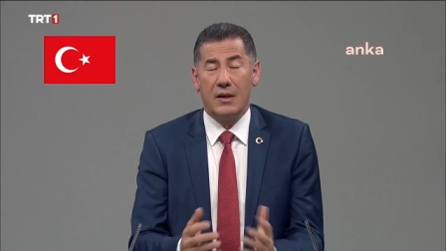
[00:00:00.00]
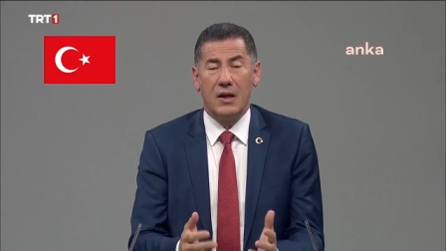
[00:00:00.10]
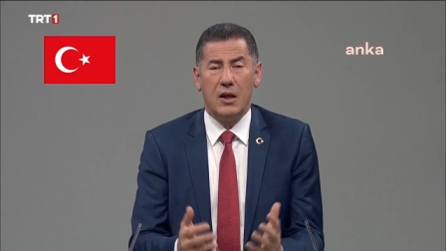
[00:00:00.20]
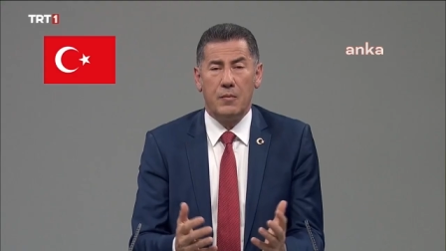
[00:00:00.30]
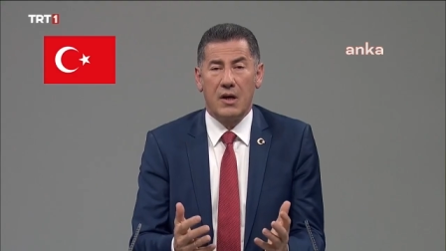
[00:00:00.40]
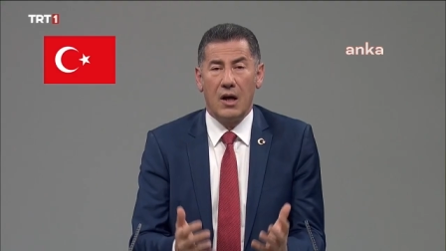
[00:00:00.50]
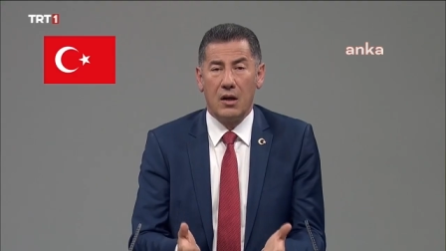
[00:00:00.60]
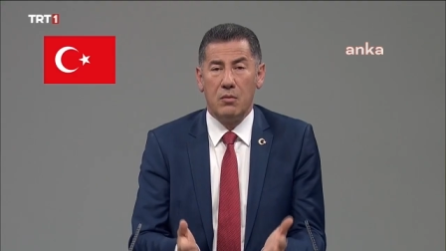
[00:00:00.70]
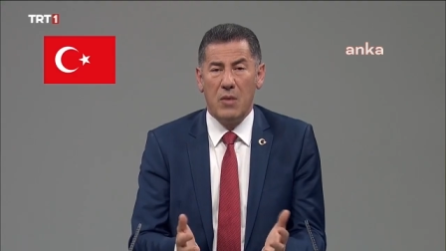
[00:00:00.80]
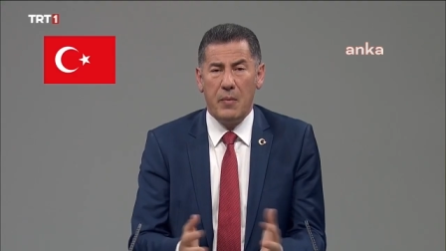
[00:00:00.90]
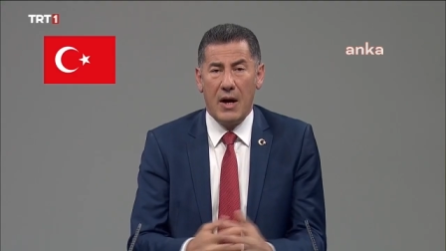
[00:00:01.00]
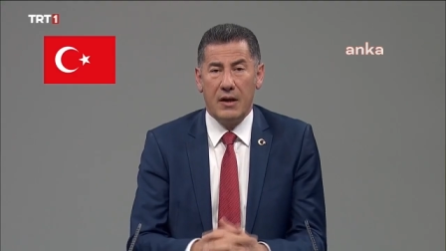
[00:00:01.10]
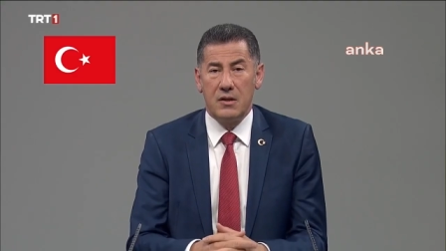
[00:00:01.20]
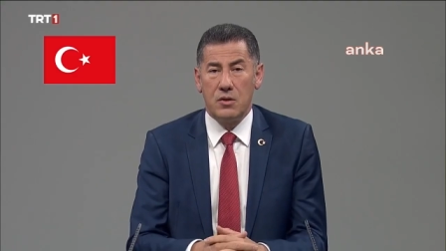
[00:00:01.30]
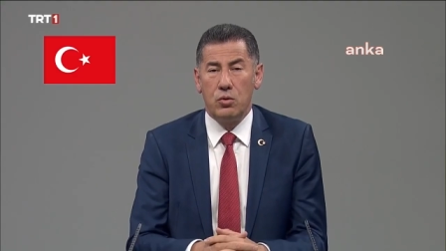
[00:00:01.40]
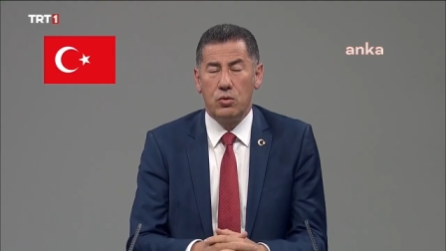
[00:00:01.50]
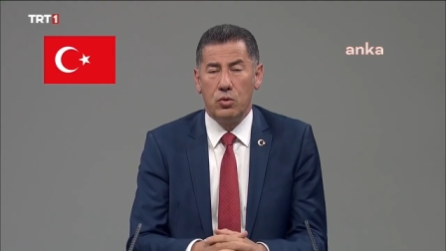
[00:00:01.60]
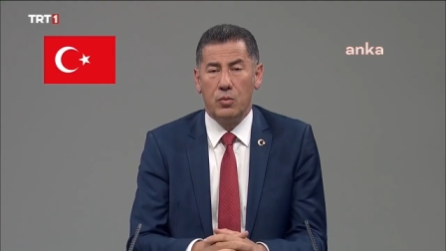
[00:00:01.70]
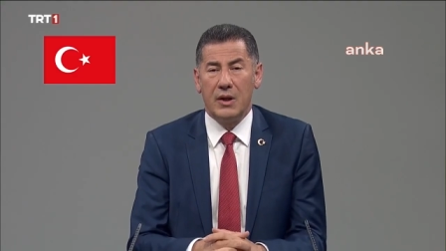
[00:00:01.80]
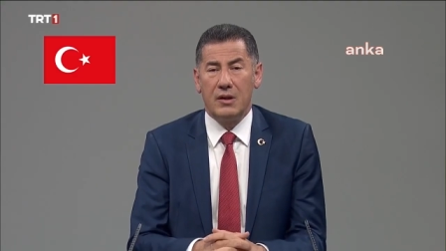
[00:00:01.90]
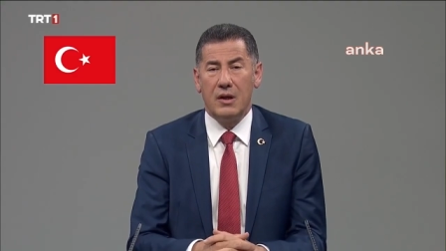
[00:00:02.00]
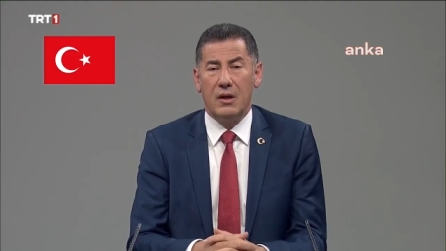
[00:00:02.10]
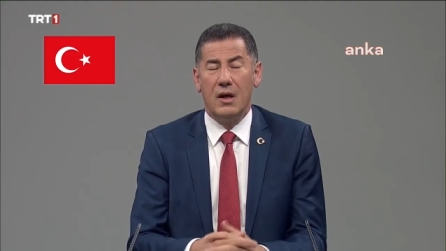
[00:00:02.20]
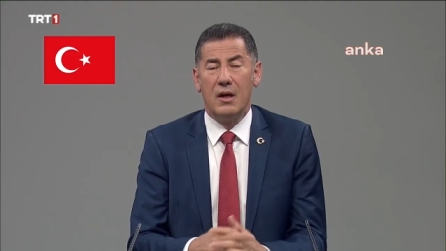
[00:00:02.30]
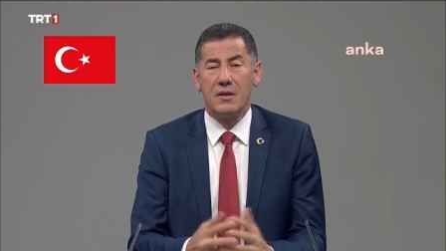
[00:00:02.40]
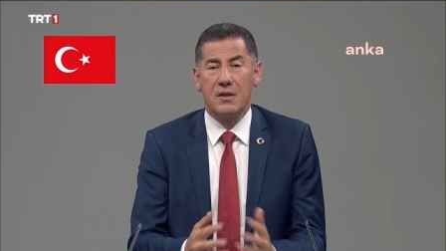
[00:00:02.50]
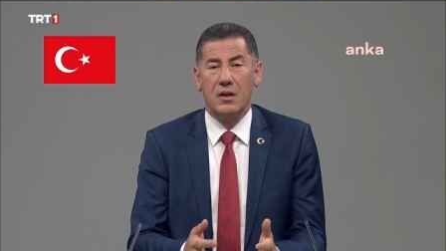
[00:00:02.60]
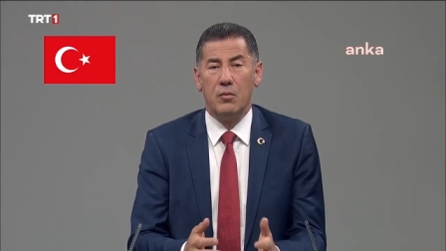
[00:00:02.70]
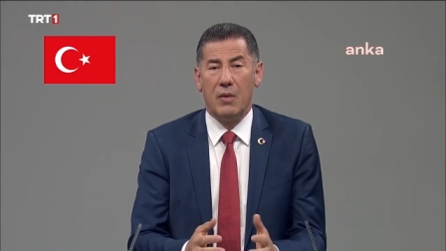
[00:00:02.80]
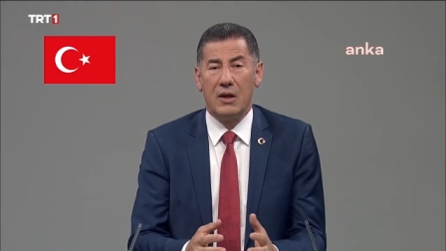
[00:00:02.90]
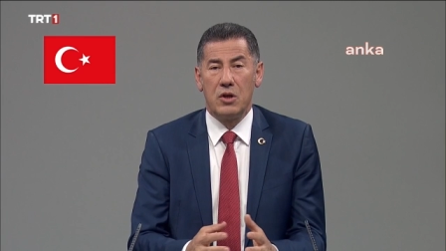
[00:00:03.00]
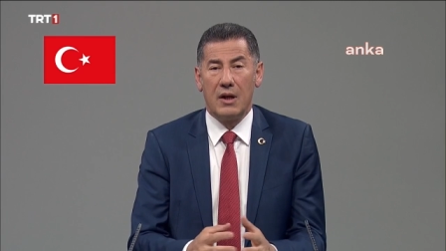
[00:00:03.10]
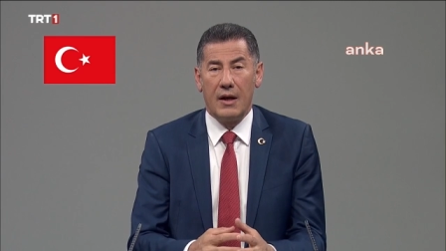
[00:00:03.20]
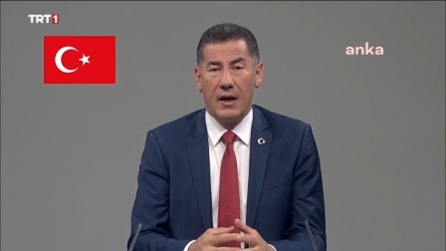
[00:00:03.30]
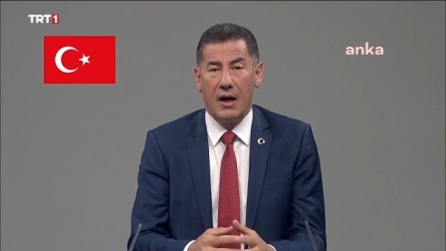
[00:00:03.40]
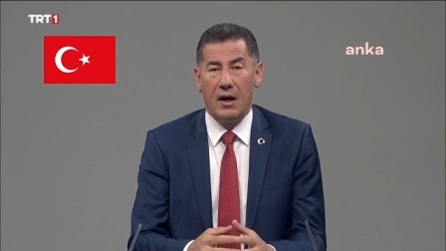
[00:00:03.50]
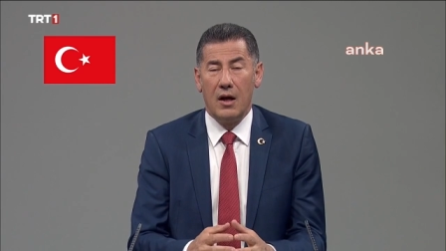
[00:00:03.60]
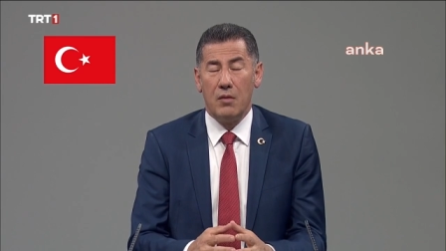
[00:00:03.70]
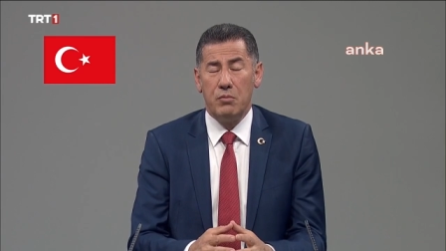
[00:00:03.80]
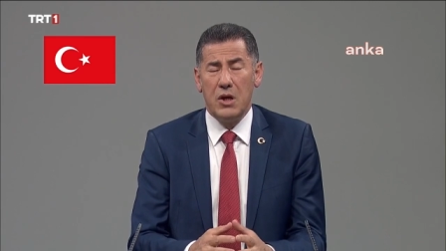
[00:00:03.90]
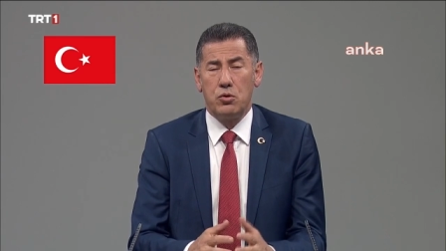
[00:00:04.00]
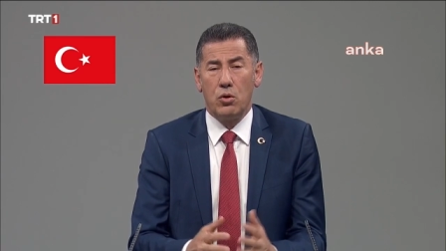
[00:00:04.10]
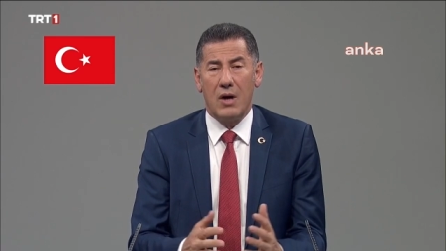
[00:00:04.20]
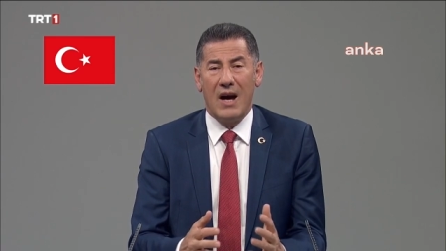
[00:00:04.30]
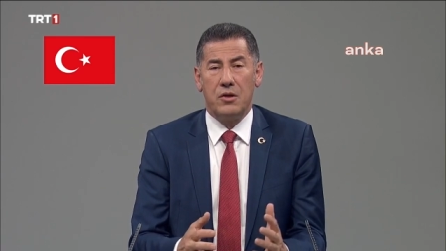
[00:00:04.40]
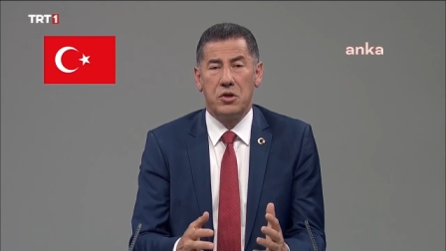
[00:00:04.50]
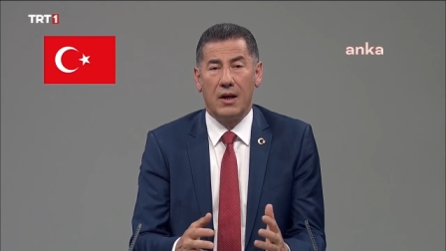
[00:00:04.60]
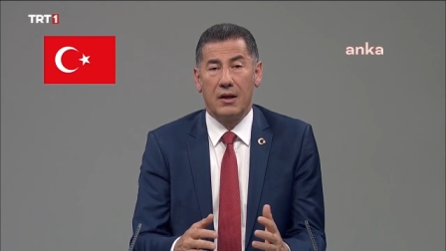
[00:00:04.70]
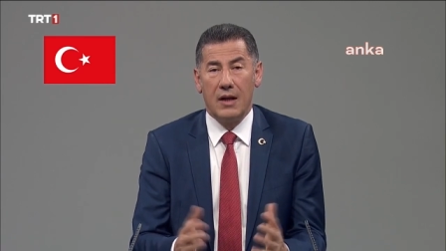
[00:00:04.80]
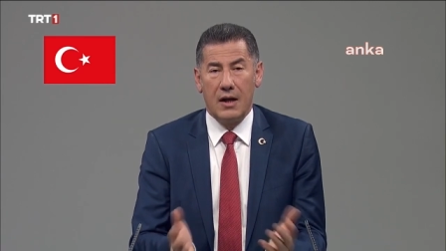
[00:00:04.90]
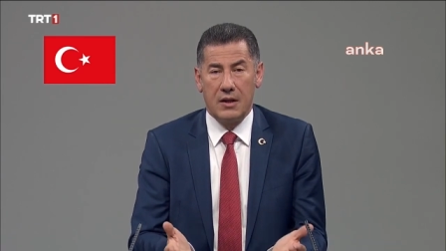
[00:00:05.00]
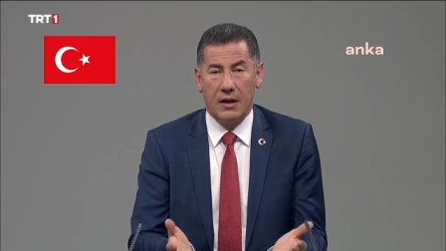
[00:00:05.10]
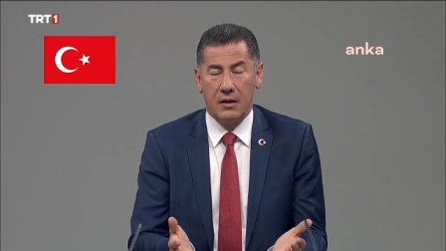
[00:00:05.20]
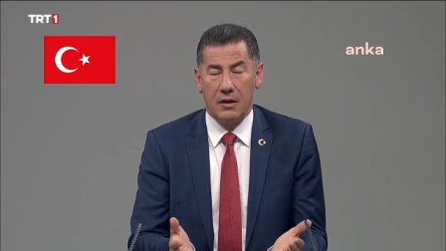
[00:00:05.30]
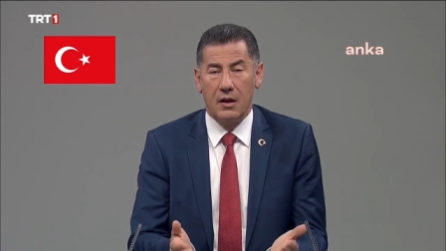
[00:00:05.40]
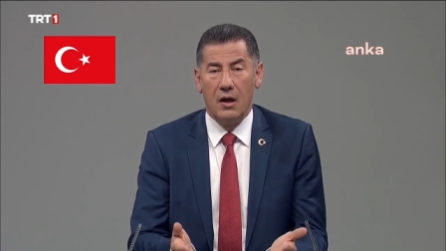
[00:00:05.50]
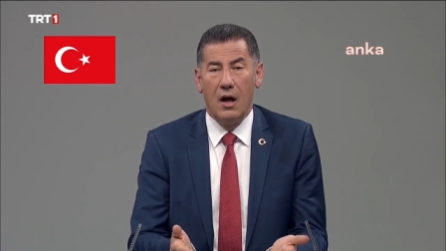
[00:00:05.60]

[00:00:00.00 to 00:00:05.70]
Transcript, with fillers: Adalet ve Kalkınma Partisi hükümeti sığınmacılara birçok ayrıcalıklar tanıdı.